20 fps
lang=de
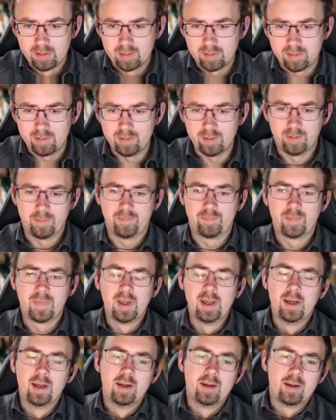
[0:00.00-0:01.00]
So.
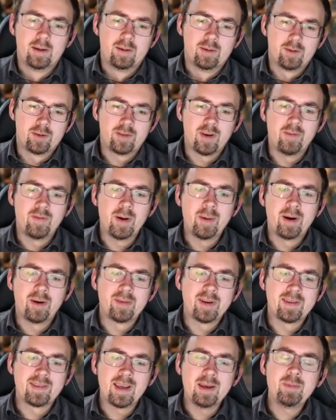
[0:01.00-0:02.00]
Und zwar waren man auf
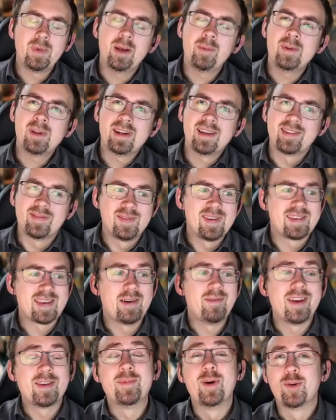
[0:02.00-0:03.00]
derselben Ebene, ist, jetzt haben
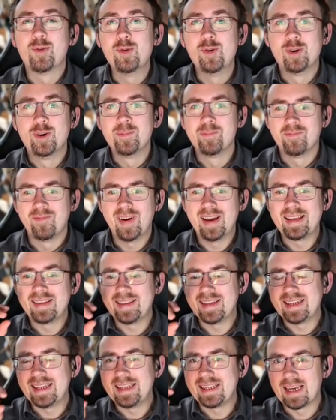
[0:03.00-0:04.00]
wir erstmal Ruhe, weil ihr
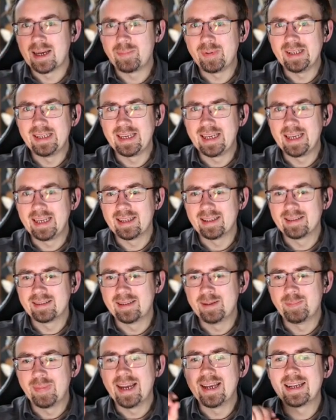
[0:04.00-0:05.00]
seht, ich habe hier die,
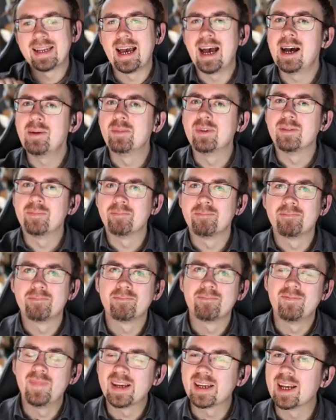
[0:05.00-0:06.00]
die beiden Arme
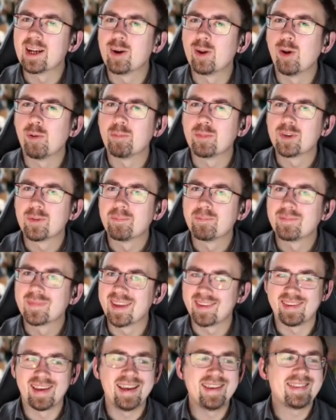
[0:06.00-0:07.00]
weggekloppt.
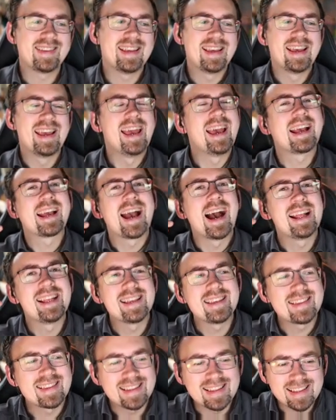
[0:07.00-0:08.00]
Das heißt, er kann
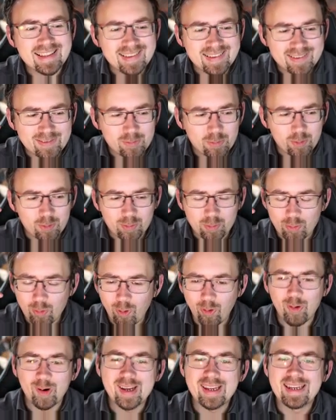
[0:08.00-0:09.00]
jetzt so
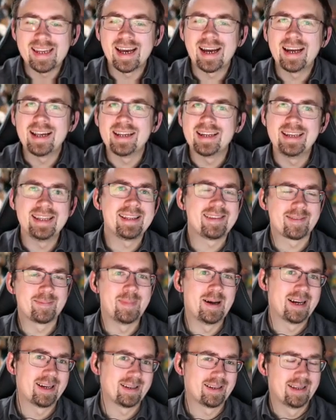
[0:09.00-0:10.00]
original nichts
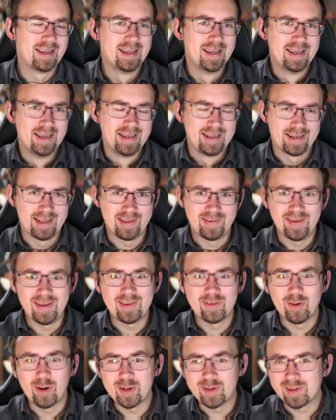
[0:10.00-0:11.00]
machen. Deswegen
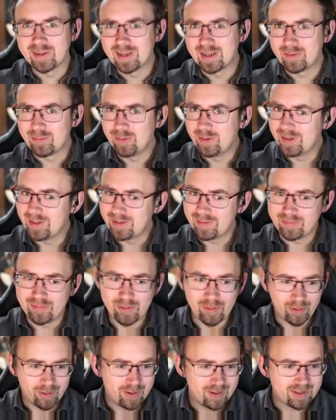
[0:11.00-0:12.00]
sollte natürlich
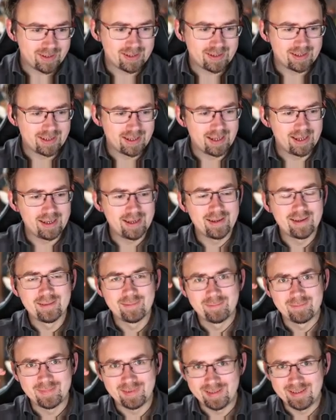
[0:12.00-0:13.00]
für euch, hey,
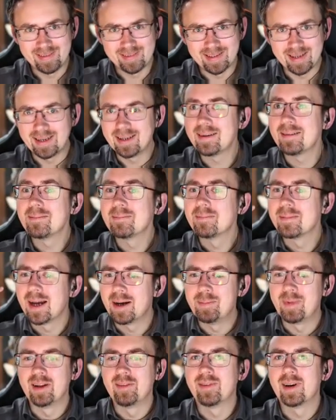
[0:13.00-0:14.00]
Ziel sein,
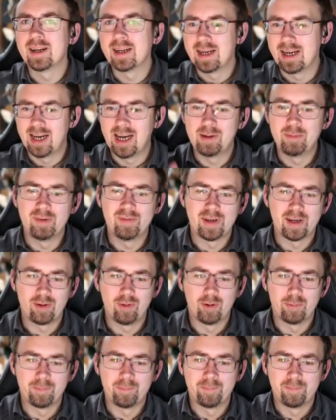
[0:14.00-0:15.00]
am Anfang Arme
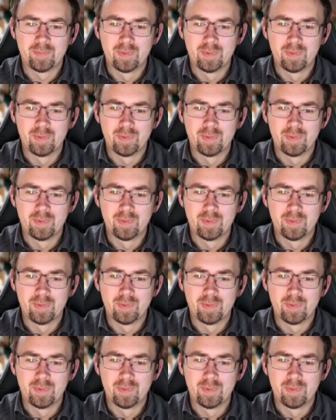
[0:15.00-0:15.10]
wegkloppen.